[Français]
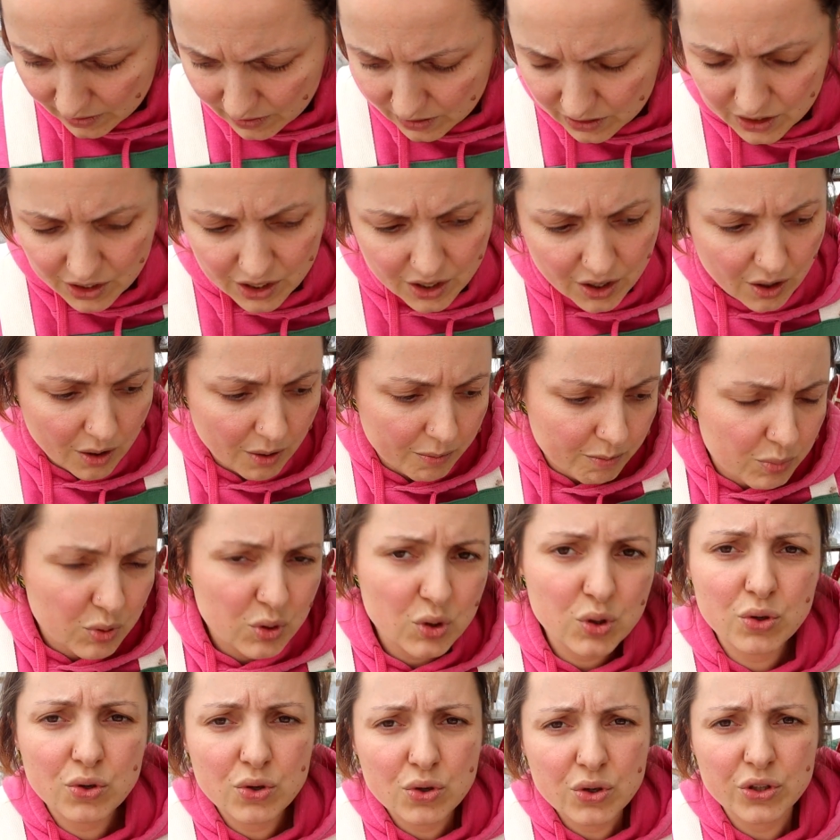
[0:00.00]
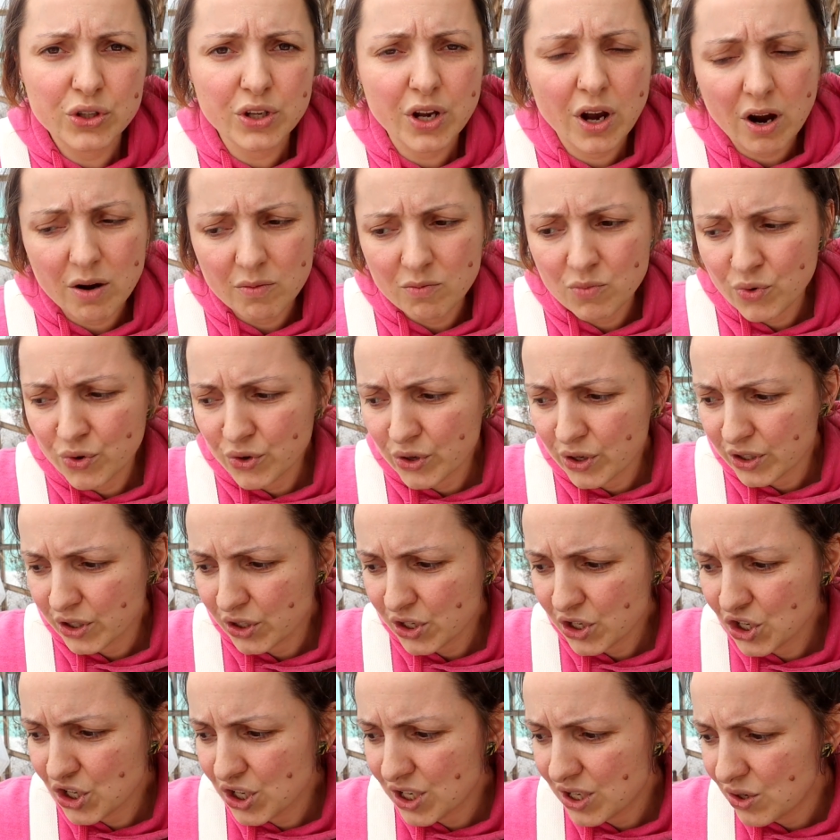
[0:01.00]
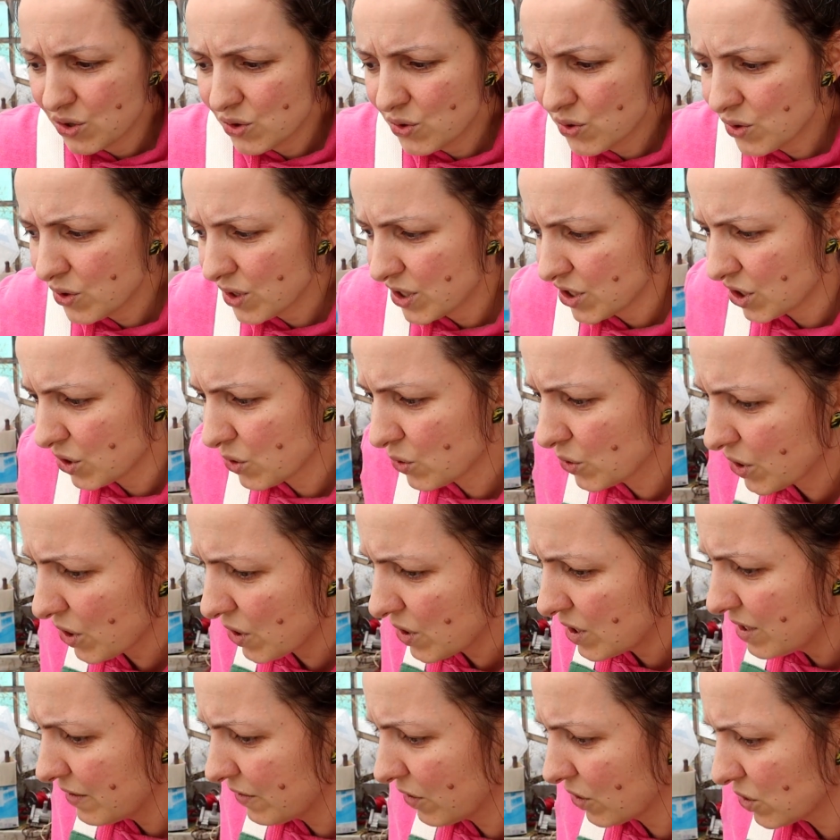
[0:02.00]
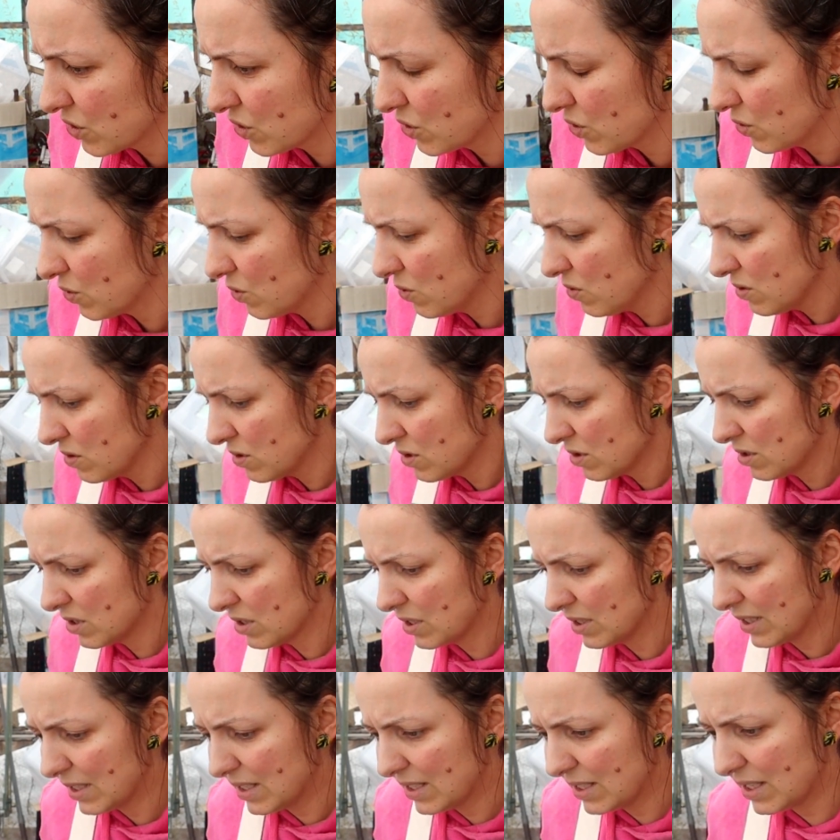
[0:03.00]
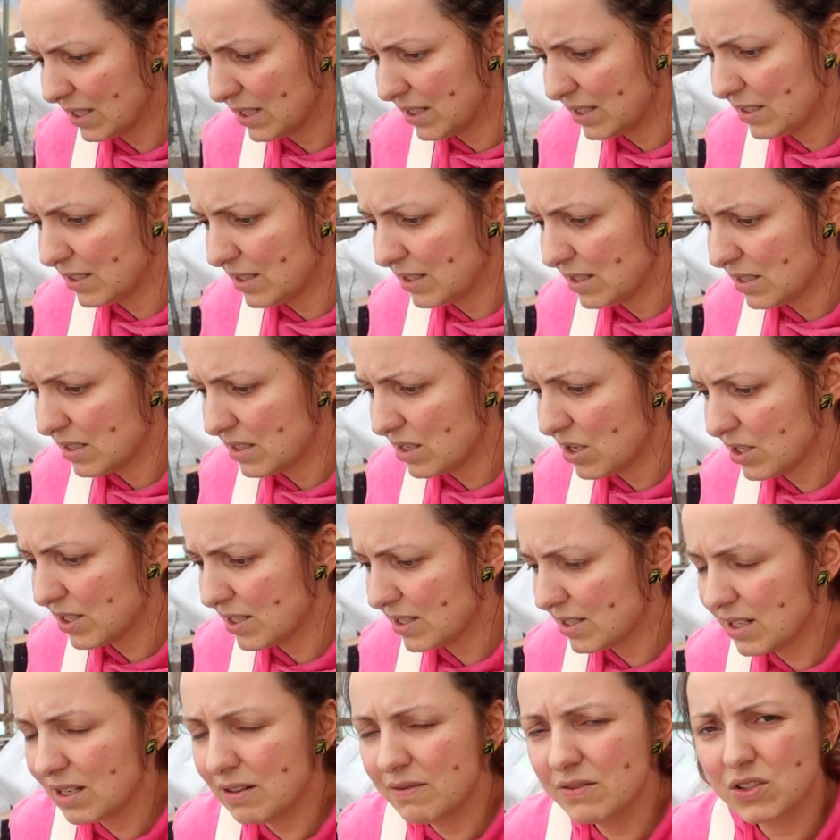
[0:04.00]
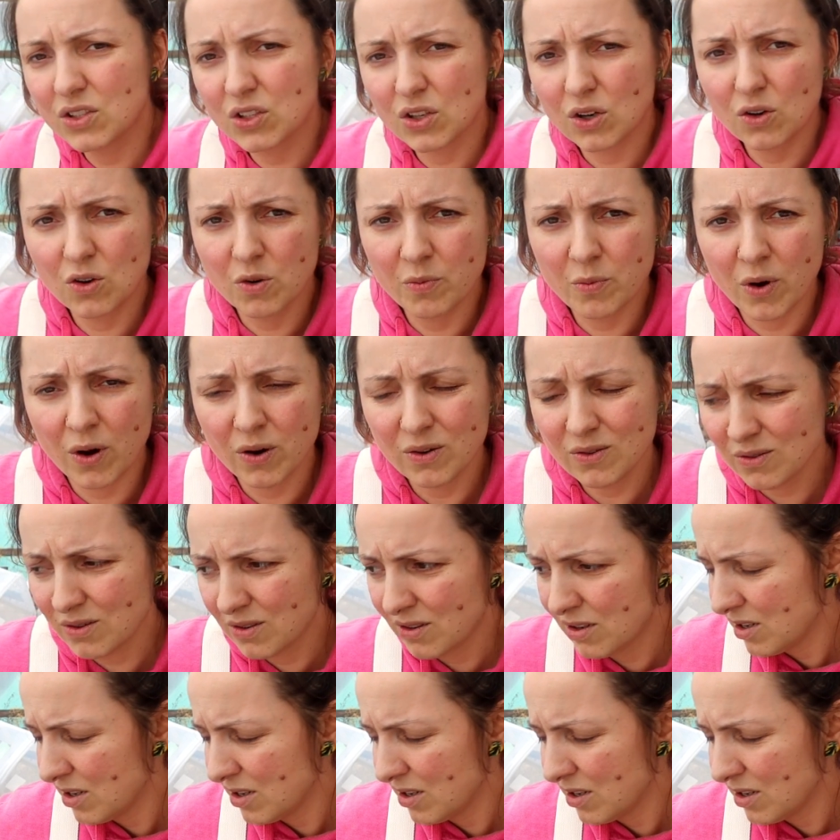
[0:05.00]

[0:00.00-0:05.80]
Il y a plusieurs mois de ça, j'ai lu, j'ai écouté un livre audio qui est de Steve Solomon.